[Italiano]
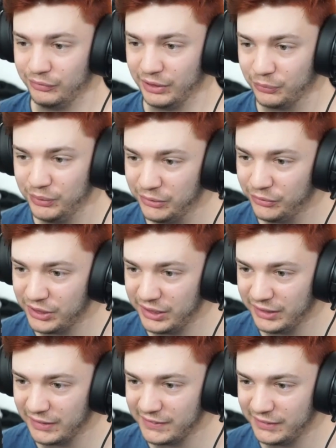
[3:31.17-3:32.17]
alcuni li ho già
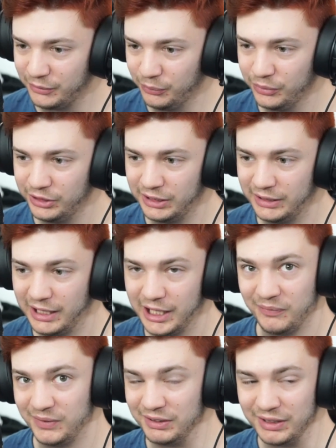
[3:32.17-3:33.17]
ringraziati comunque nella
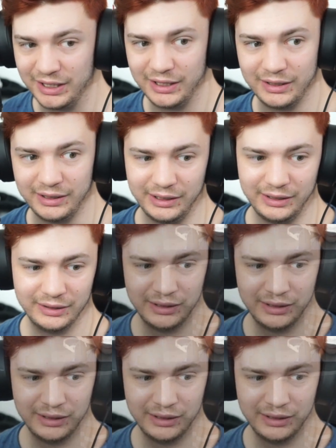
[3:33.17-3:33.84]
live di ieri,